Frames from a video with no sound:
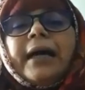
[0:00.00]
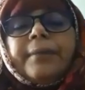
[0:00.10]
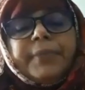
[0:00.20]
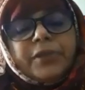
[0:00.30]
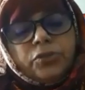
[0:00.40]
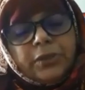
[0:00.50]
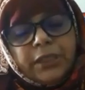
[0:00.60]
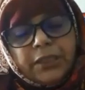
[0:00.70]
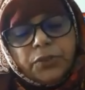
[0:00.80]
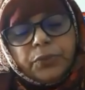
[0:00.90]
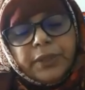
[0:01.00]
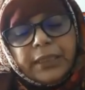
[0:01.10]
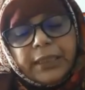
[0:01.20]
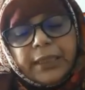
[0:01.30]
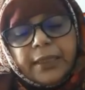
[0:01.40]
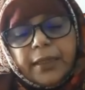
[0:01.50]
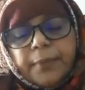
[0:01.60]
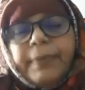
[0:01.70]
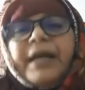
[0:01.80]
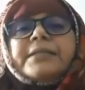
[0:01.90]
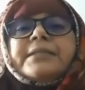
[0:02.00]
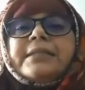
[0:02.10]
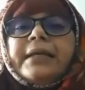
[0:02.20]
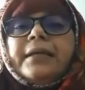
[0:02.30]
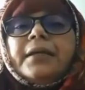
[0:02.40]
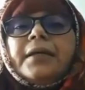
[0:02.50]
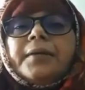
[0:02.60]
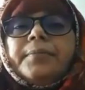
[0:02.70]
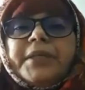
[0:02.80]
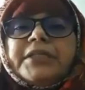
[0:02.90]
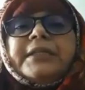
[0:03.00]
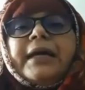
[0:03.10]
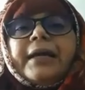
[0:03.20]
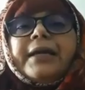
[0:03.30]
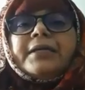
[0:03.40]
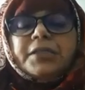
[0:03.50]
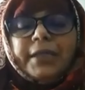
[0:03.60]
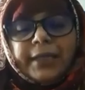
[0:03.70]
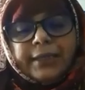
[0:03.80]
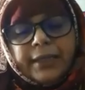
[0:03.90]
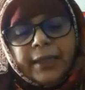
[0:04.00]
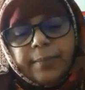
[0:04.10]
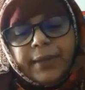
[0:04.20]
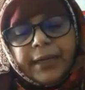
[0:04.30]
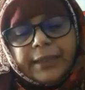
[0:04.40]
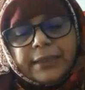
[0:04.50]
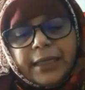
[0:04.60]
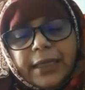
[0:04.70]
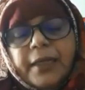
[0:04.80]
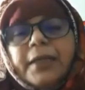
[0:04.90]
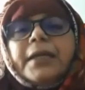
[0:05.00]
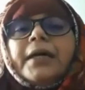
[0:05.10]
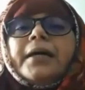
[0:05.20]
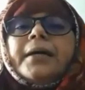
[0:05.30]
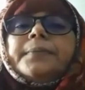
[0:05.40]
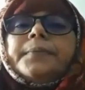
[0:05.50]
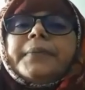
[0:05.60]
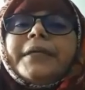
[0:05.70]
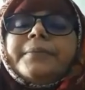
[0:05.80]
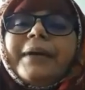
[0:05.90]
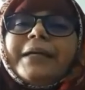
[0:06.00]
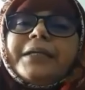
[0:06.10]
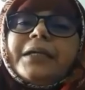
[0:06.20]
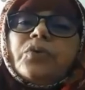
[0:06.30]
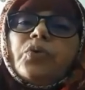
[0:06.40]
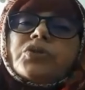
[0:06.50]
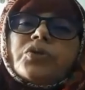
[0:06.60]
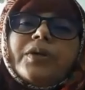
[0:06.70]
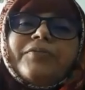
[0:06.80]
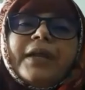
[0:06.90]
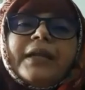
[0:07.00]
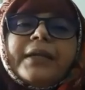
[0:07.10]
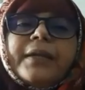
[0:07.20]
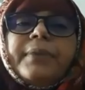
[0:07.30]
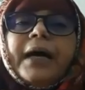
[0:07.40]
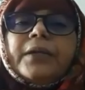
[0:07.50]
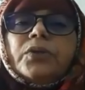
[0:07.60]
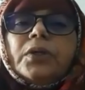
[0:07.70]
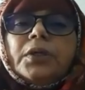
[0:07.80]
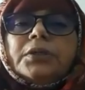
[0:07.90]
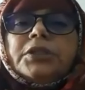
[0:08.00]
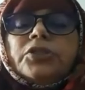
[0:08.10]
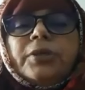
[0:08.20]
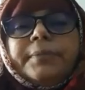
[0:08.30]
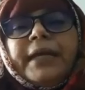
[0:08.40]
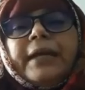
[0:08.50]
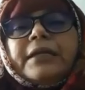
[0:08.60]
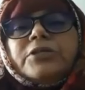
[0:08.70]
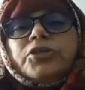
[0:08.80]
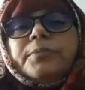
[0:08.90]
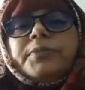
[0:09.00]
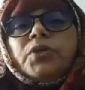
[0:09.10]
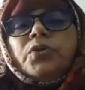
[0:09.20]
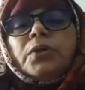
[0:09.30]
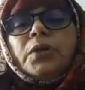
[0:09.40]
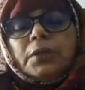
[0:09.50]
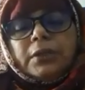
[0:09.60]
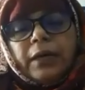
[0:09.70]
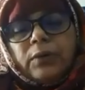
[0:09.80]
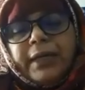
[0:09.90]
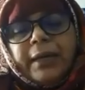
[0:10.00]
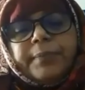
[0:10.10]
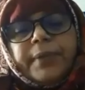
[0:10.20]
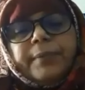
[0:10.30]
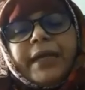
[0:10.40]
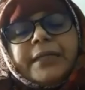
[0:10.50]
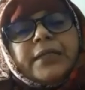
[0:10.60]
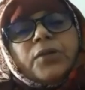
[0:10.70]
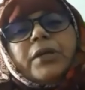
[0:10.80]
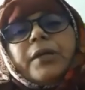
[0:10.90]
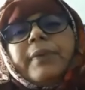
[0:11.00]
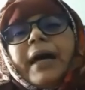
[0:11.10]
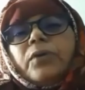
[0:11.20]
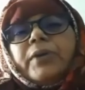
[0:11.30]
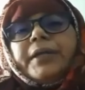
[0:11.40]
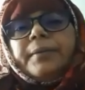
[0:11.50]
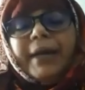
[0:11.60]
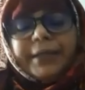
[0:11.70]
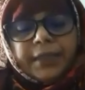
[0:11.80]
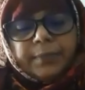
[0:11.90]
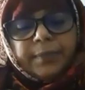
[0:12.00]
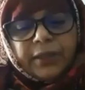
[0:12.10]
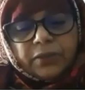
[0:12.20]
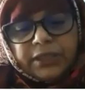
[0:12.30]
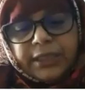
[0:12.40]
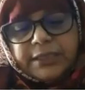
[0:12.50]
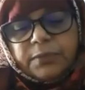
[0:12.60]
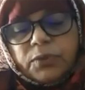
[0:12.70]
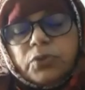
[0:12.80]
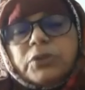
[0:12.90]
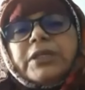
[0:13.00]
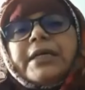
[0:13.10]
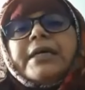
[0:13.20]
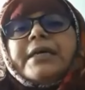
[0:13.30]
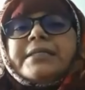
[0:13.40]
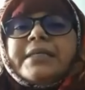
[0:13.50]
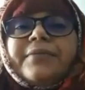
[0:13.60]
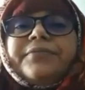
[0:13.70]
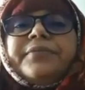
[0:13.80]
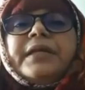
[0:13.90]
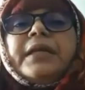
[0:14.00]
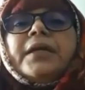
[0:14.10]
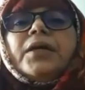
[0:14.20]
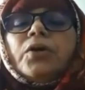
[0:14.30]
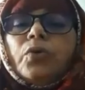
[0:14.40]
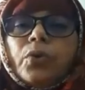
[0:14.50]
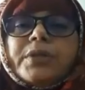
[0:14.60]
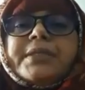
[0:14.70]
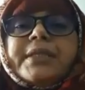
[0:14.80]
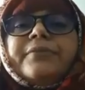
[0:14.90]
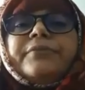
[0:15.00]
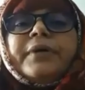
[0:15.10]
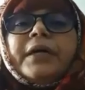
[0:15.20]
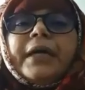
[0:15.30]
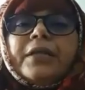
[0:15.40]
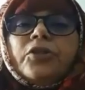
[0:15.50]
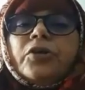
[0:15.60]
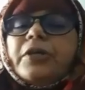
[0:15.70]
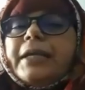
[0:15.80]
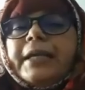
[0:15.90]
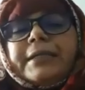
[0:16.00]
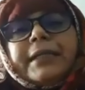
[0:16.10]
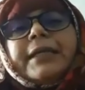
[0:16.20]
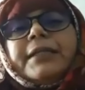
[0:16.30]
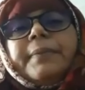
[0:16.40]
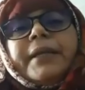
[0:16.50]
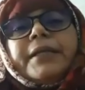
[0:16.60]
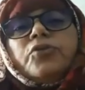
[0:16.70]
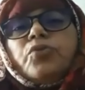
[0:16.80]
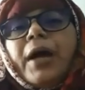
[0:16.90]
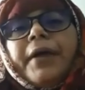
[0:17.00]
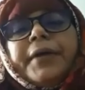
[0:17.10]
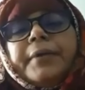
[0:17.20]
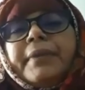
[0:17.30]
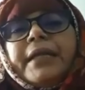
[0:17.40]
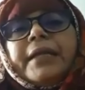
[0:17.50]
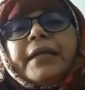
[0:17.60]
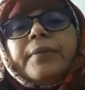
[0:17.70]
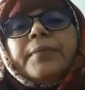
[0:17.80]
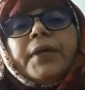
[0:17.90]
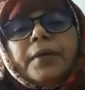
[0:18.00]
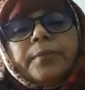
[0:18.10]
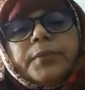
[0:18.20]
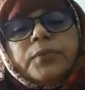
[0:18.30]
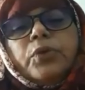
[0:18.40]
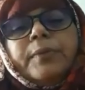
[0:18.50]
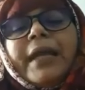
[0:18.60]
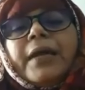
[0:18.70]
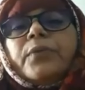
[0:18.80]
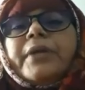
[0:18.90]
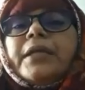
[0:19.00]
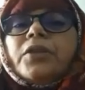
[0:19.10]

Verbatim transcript: আপনার যদি ইউরিনের পাসেল বেশি থাকে সেই ক্ষেত্রে আপনার একটা এর কোর্স করে ফেলাটাই ভালো যেহেতু আপনি আঠাইশ সপ্তাহ তাহলে আপনি মার্কেটে অনেক ভালো অ্যান্টিবায়োটিক পাওয়া যায় যেমন হচ্ছে সেফ থ্রি ওর সেফ এই ধরনের একটা খেতে পারেন টু হান্ড্রেড মিলিগ্রাম দুই বেলা করে